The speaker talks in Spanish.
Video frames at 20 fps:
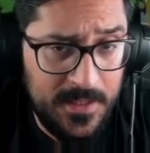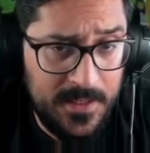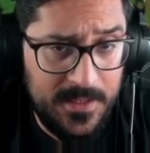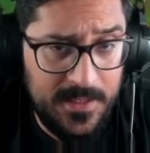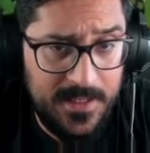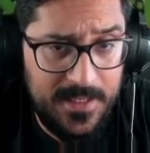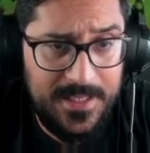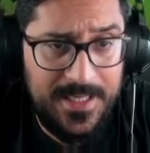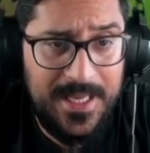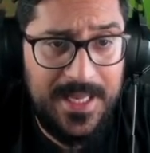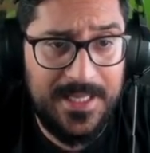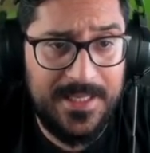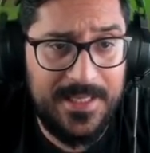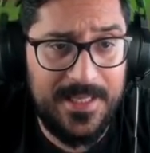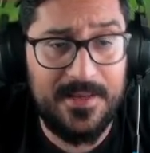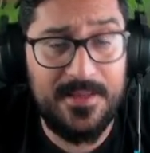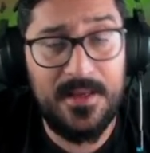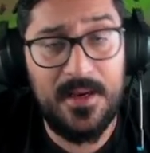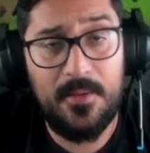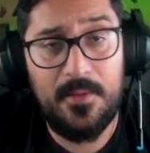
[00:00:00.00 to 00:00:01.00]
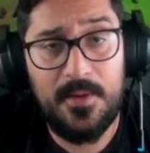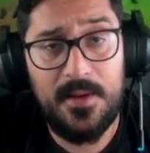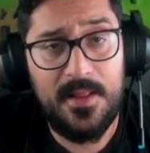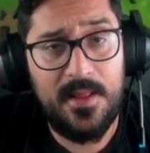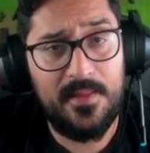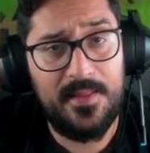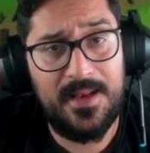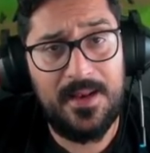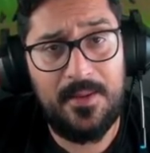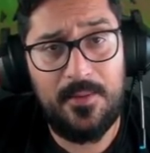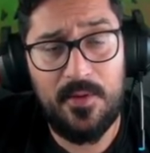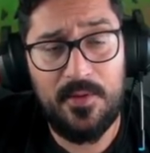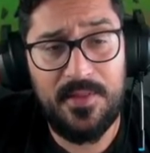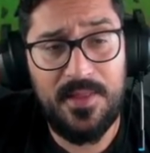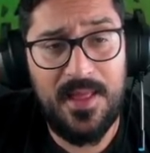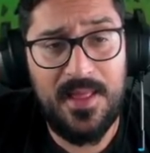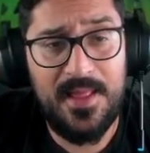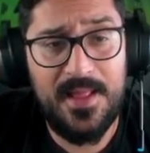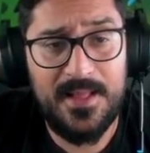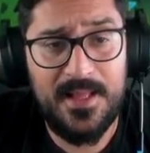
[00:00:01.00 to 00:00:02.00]
de la tercera habilidad, de la
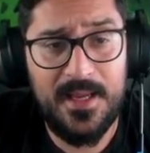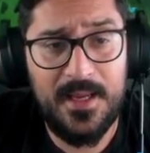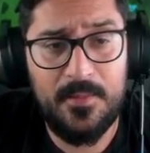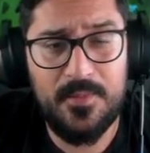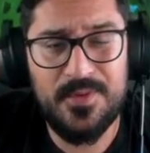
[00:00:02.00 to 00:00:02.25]
velocidad de ataque,